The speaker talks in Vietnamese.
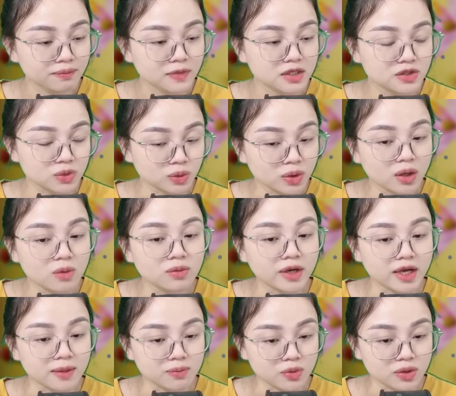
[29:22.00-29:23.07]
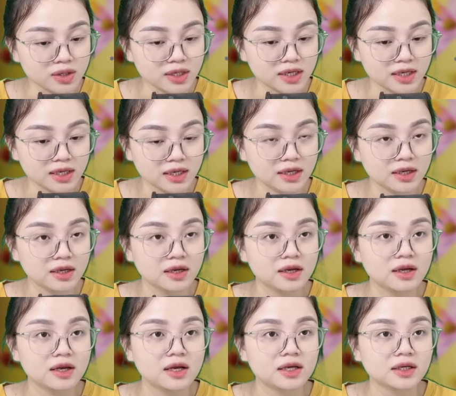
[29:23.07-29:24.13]
Dù tôi không hề muốn đi.
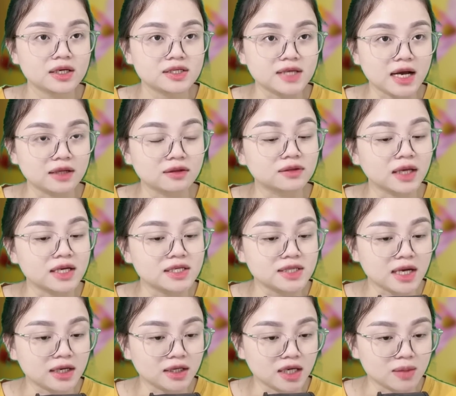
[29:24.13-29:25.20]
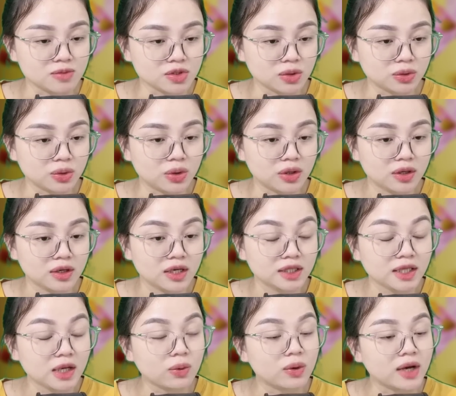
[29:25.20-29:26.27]
Cái Trang tự tay trang điểm cho tôi,
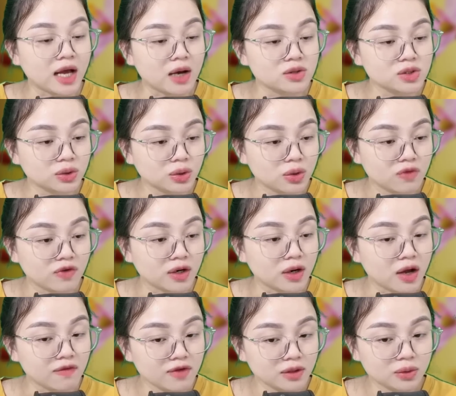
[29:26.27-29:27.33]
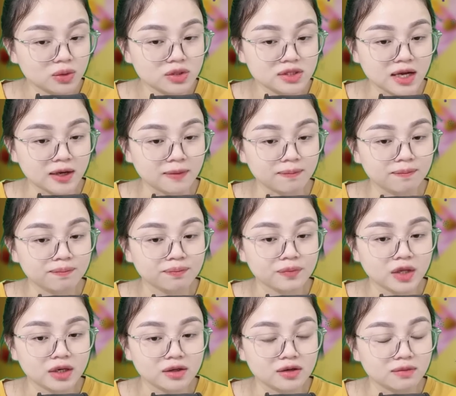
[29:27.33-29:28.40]
thay quần áo cho tôi và nói với tôi rằng
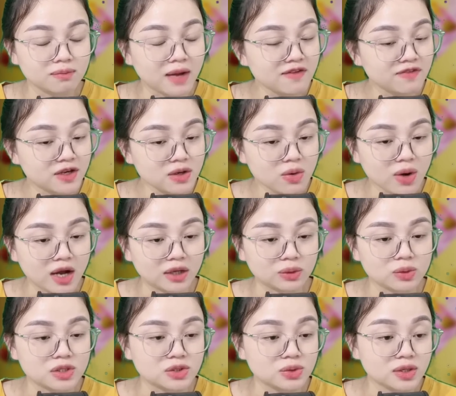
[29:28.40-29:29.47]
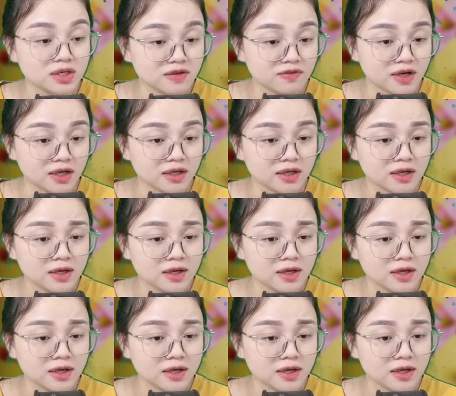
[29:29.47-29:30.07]
đừng mãi phí hoài tuổi xuân như vậy,